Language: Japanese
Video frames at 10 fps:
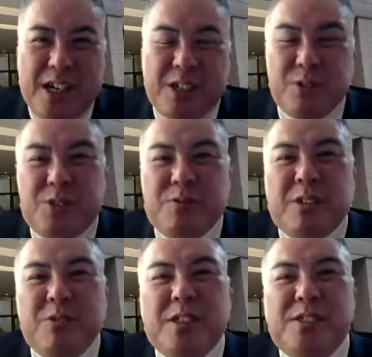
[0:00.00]
の、
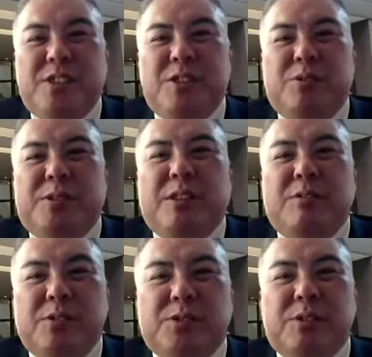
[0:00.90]
あのワンシーンをして
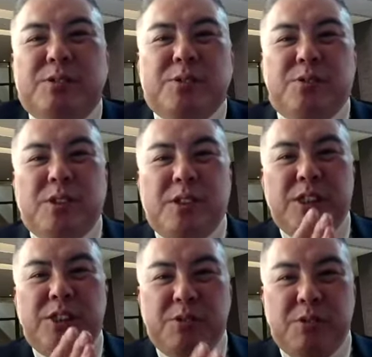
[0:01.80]
ると、そのその
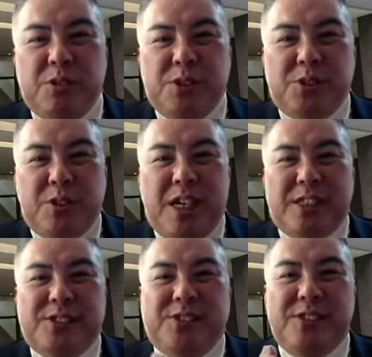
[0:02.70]
意思を義時
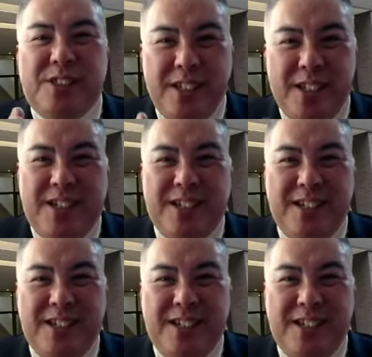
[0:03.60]
が継いで、う